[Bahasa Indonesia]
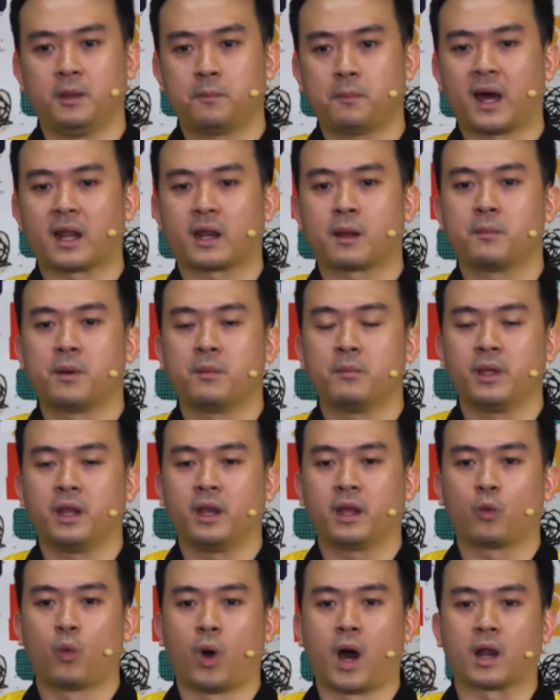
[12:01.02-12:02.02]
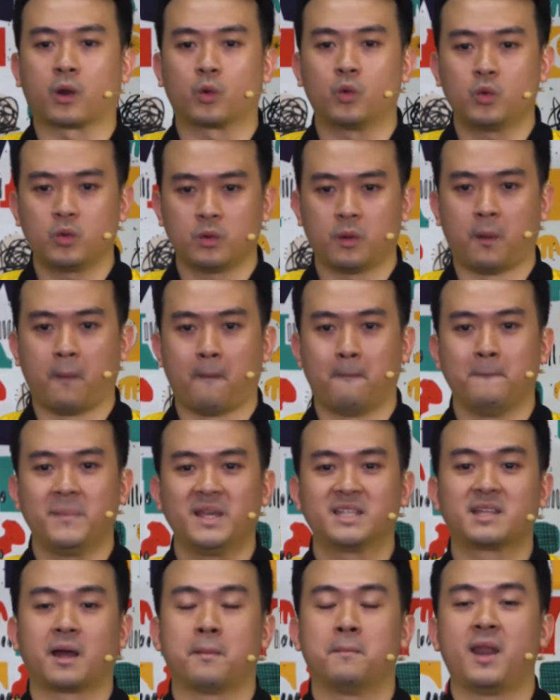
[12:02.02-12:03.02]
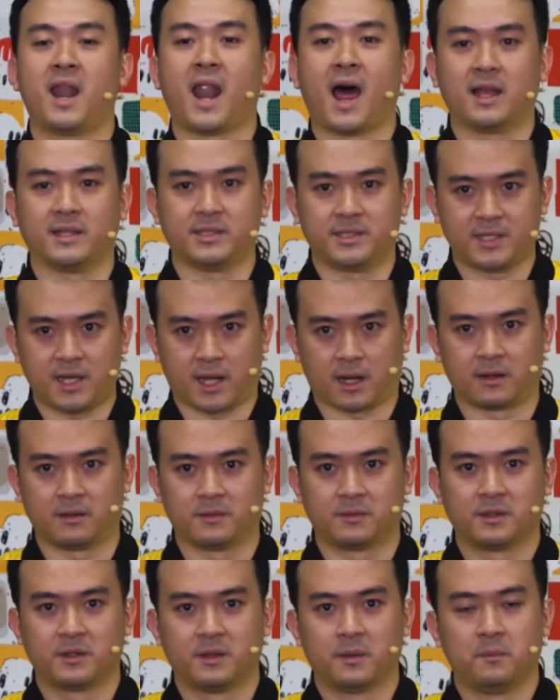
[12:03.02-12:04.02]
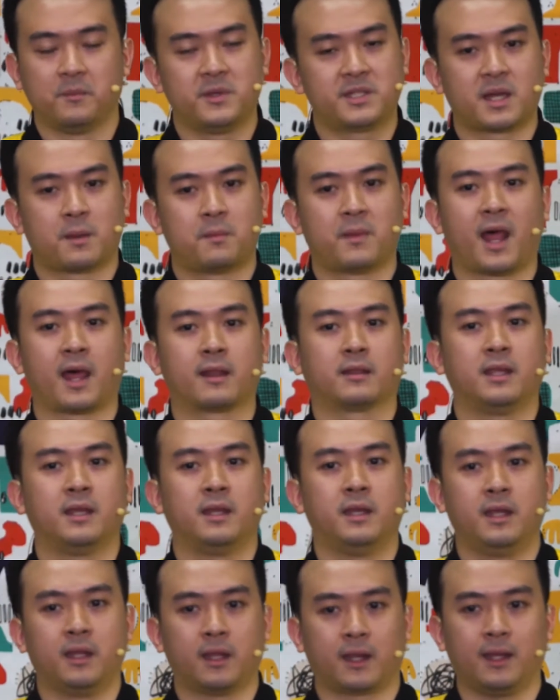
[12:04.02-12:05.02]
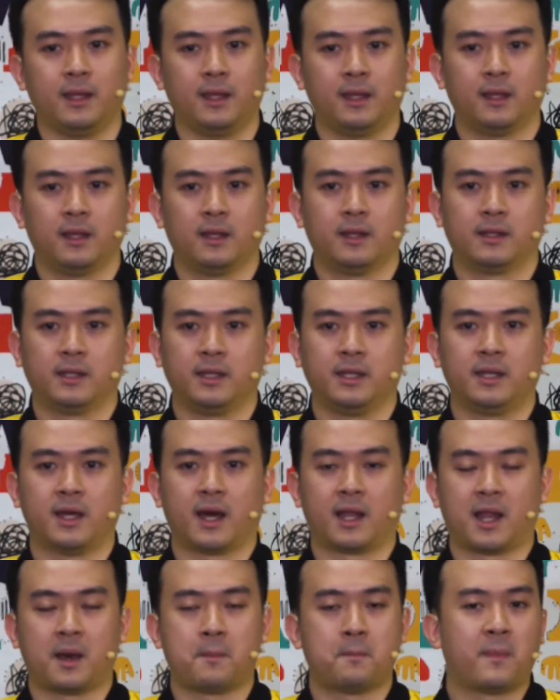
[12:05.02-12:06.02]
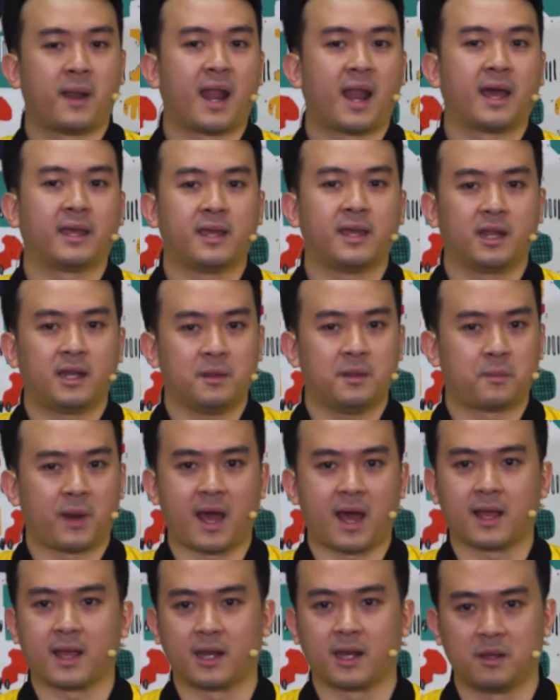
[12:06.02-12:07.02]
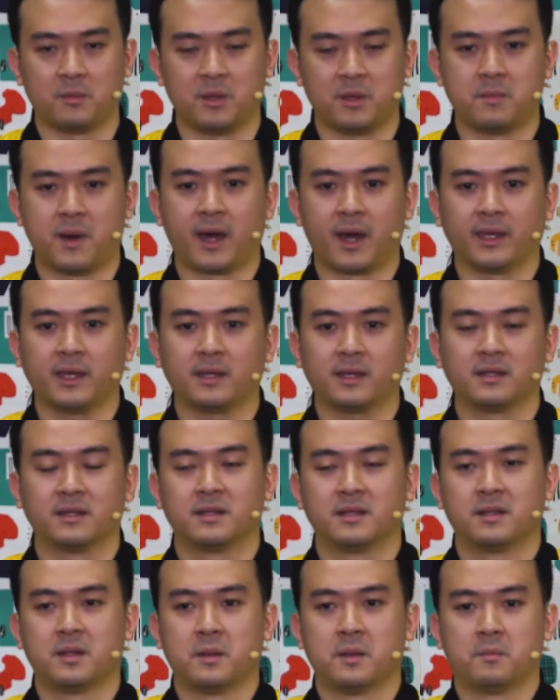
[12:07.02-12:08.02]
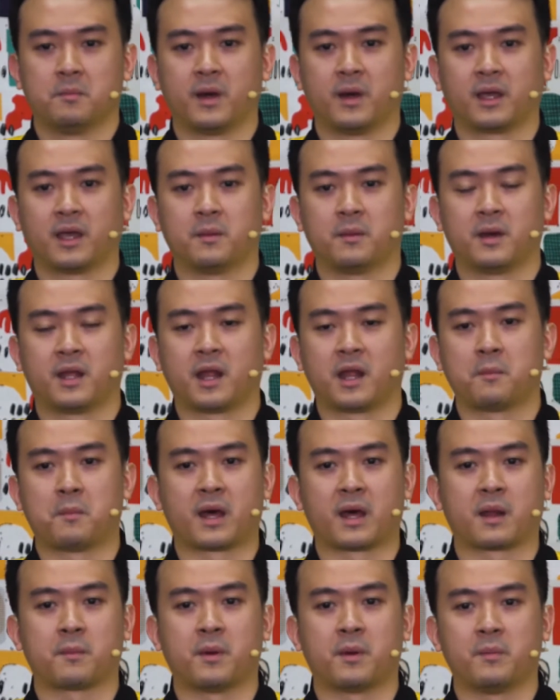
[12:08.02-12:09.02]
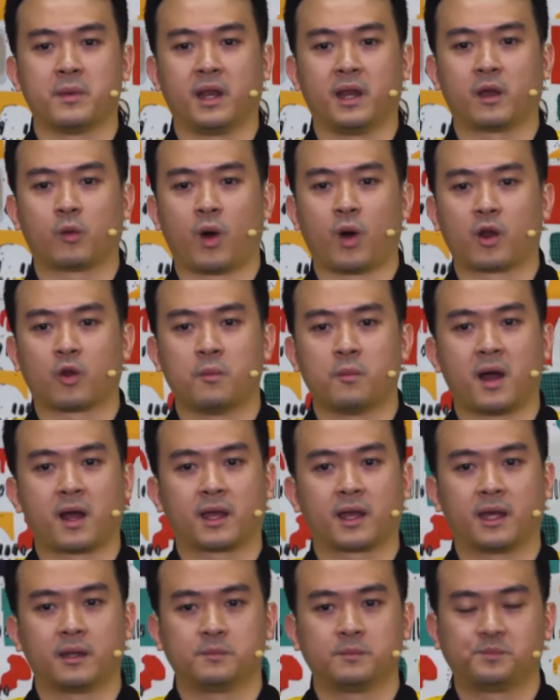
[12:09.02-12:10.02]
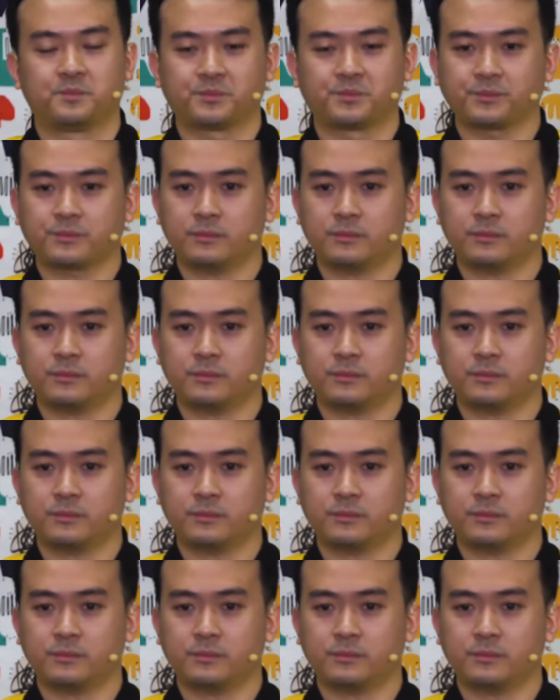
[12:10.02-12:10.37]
ini para pemilik warung bisa belajar, bisa melatih diri di dalam melayani pelanggan lebih baik, bagaimana para pemilik warung makan